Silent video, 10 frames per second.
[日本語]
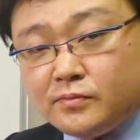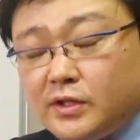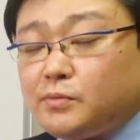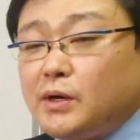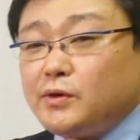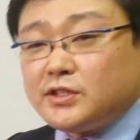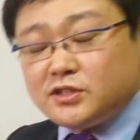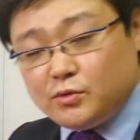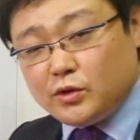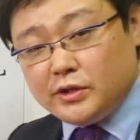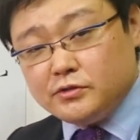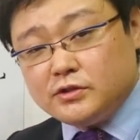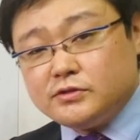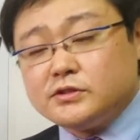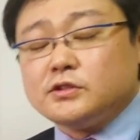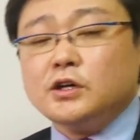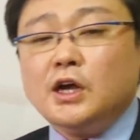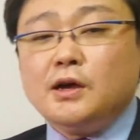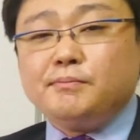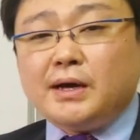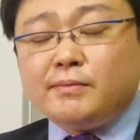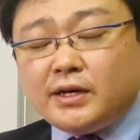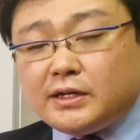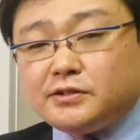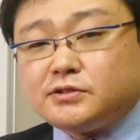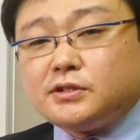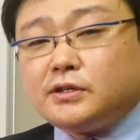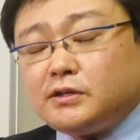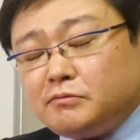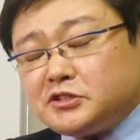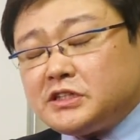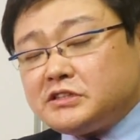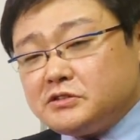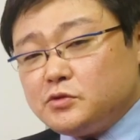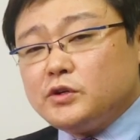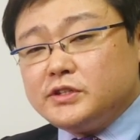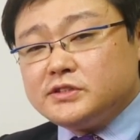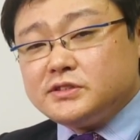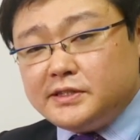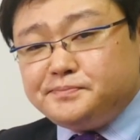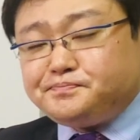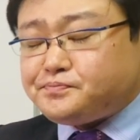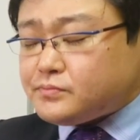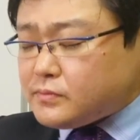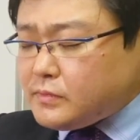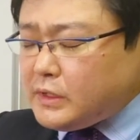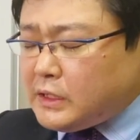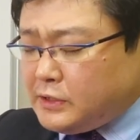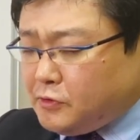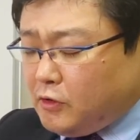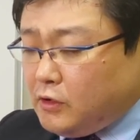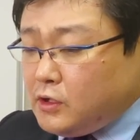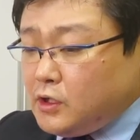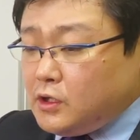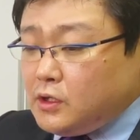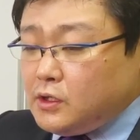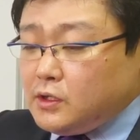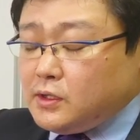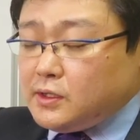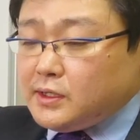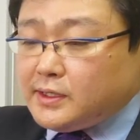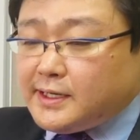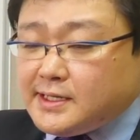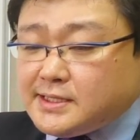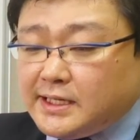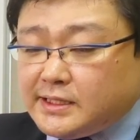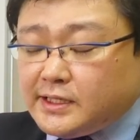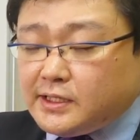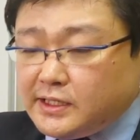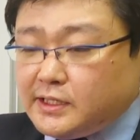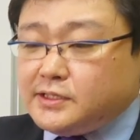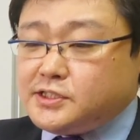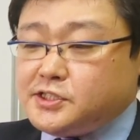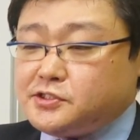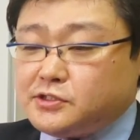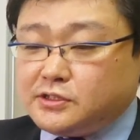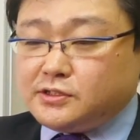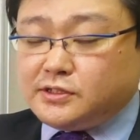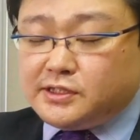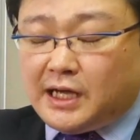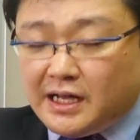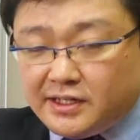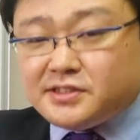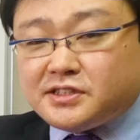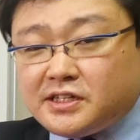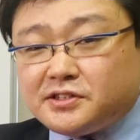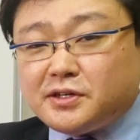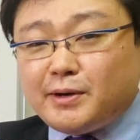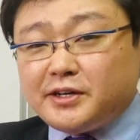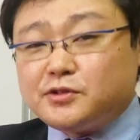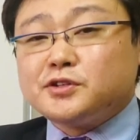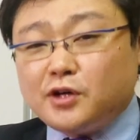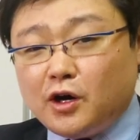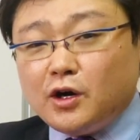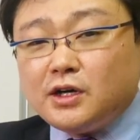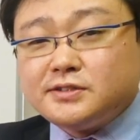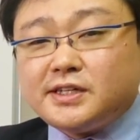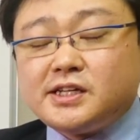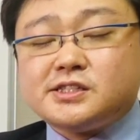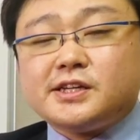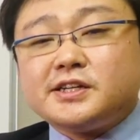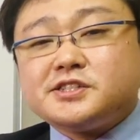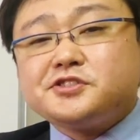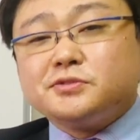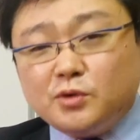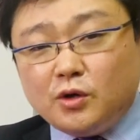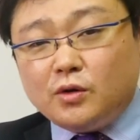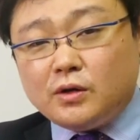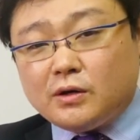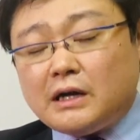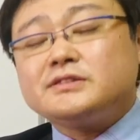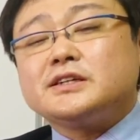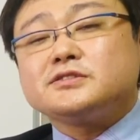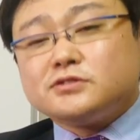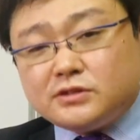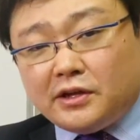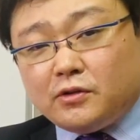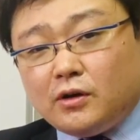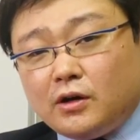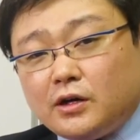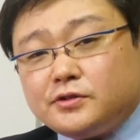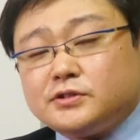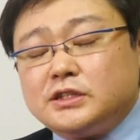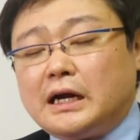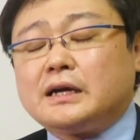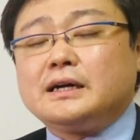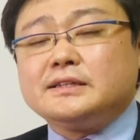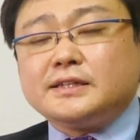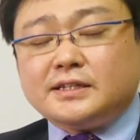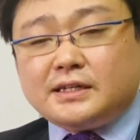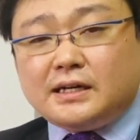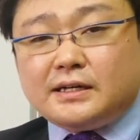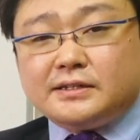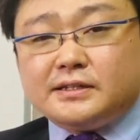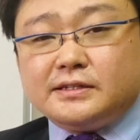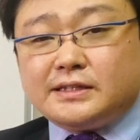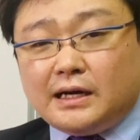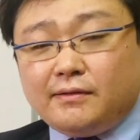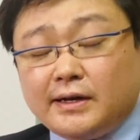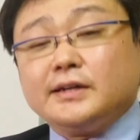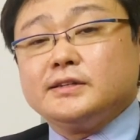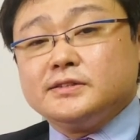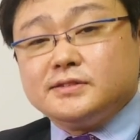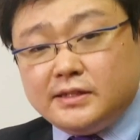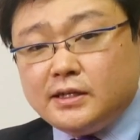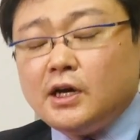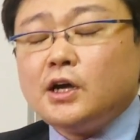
でまあ私もこれ言ってるんですけど前々から言って申し上げてる通りですねあの経済的に自由、に反映していけばいくほど政治的自由も拡大するんだというふうに楽観的に考えていたわけですね。